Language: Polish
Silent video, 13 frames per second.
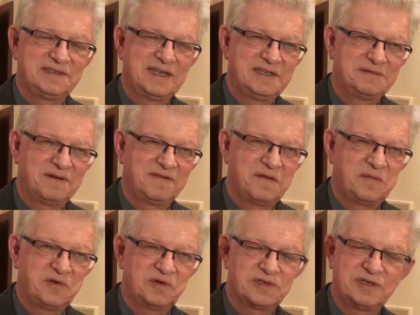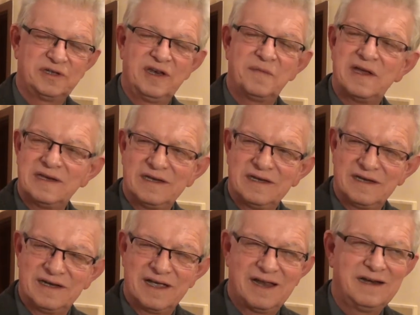Stanisława Moniuszki. Nie ma
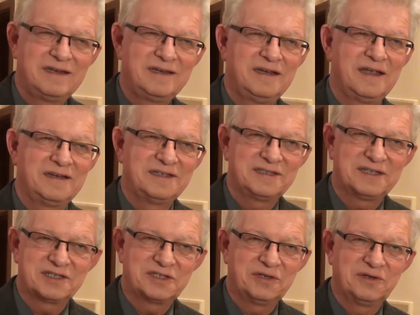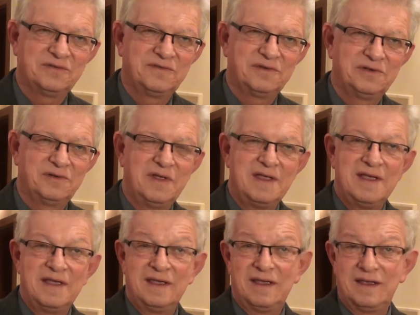ani Halki, ani Strasznego Dworu.
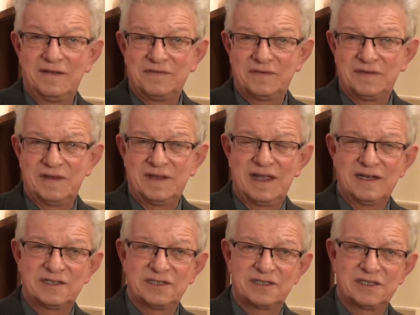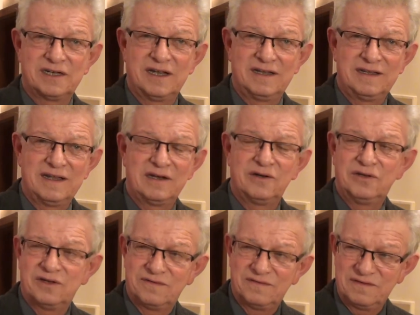E, w Teatrze
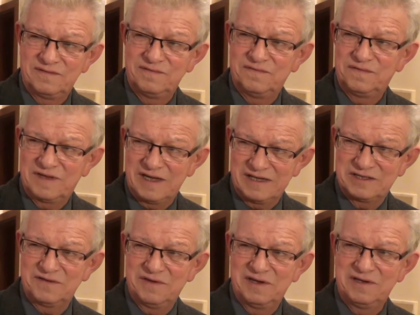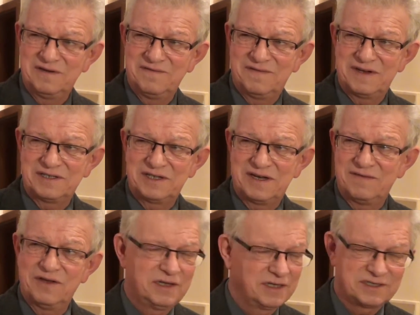Narodowym, w Teatrze Wielkim w
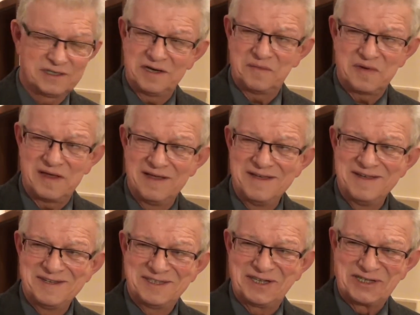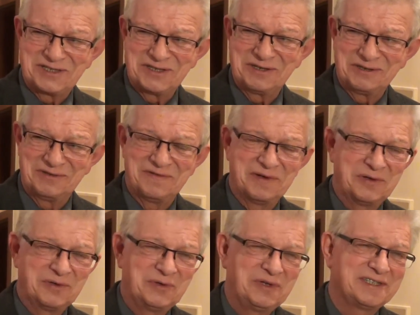Warszawie też nie ma Strasznego
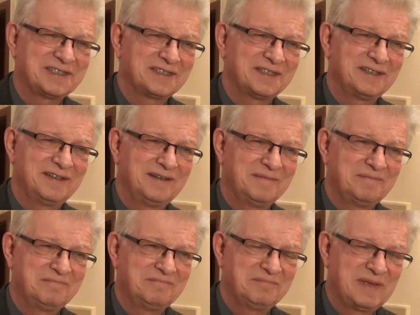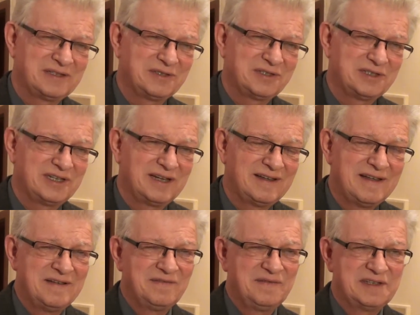Dworu. Jest bardzo źle
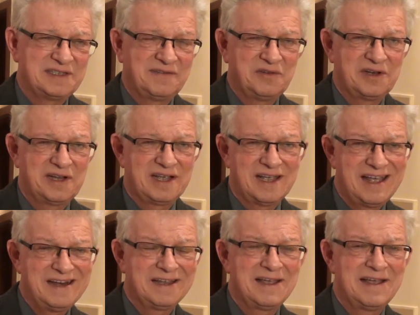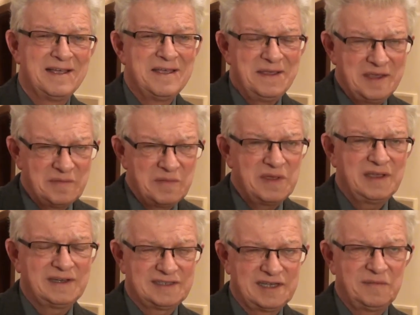wystawiona Halka i
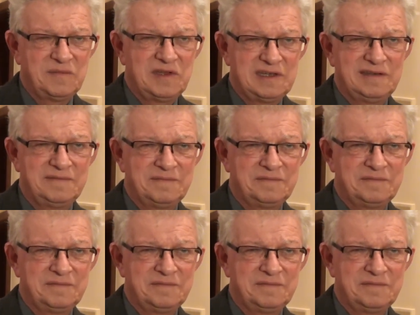my chcemy